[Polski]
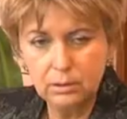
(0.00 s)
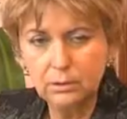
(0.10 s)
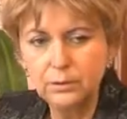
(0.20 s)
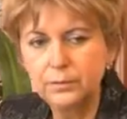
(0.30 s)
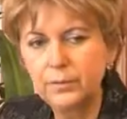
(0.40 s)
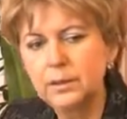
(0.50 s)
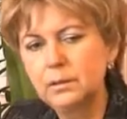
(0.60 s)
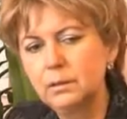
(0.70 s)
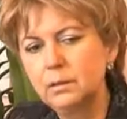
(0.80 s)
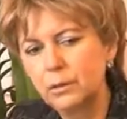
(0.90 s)
e,
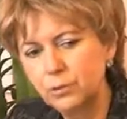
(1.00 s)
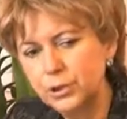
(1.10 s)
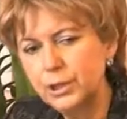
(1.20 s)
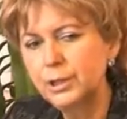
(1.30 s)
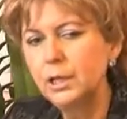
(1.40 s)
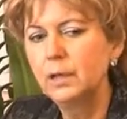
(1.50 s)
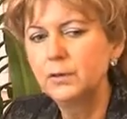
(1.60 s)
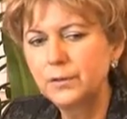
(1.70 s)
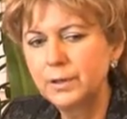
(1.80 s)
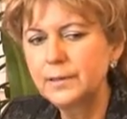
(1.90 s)
świet, nauczycieli
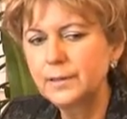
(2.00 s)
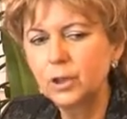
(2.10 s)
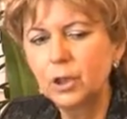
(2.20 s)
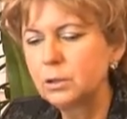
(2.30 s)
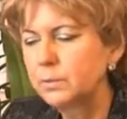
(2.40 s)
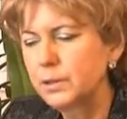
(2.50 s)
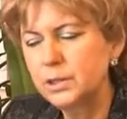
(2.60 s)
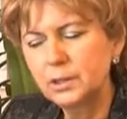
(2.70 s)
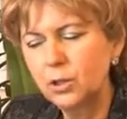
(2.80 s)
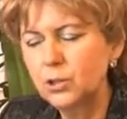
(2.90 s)
świetlic szkolnych
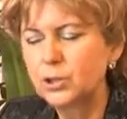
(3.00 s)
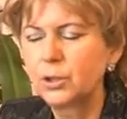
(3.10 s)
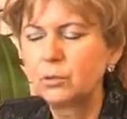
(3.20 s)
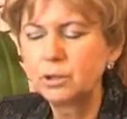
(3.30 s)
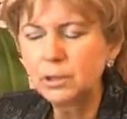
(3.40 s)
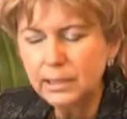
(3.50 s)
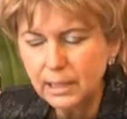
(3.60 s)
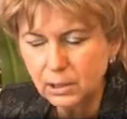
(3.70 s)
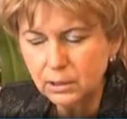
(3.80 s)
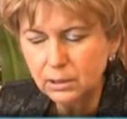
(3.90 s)
będzie z korzyścią i
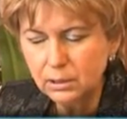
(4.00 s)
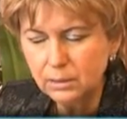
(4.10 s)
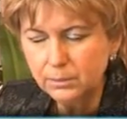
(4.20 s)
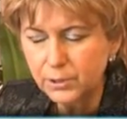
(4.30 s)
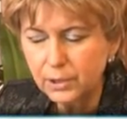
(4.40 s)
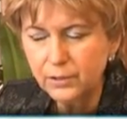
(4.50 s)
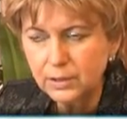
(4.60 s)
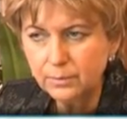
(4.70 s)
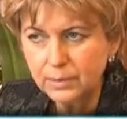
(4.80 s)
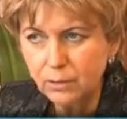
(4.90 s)
dla, przede
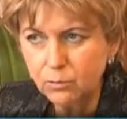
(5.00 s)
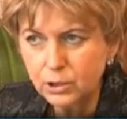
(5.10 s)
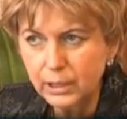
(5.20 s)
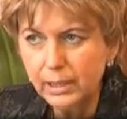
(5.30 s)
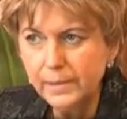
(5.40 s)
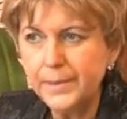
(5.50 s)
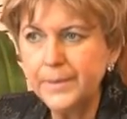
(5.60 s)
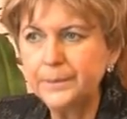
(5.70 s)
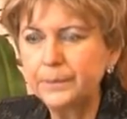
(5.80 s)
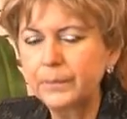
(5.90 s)
wszystkim dla ucznia
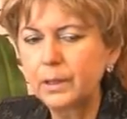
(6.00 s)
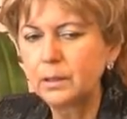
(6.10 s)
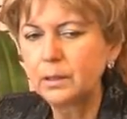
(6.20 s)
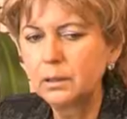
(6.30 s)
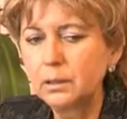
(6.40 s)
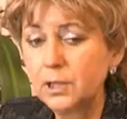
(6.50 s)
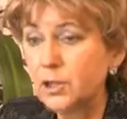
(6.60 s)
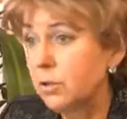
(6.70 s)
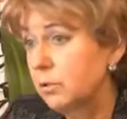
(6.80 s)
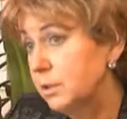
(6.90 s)
mm, i dla
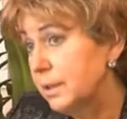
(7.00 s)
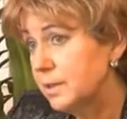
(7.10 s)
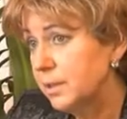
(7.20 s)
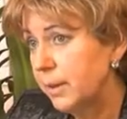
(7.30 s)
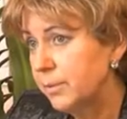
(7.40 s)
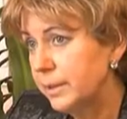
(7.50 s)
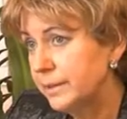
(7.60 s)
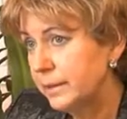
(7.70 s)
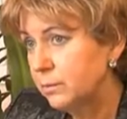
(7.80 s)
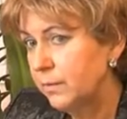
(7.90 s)
szkoły. Teraz nie mamy
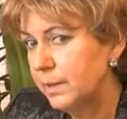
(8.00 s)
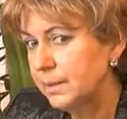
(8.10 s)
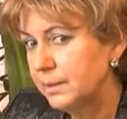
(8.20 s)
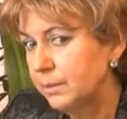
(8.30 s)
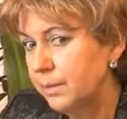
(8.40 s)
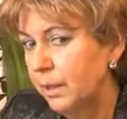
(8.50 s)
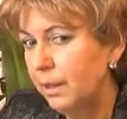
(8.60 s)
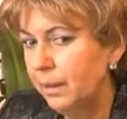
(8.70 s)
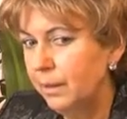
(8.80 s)
etatów, a zatem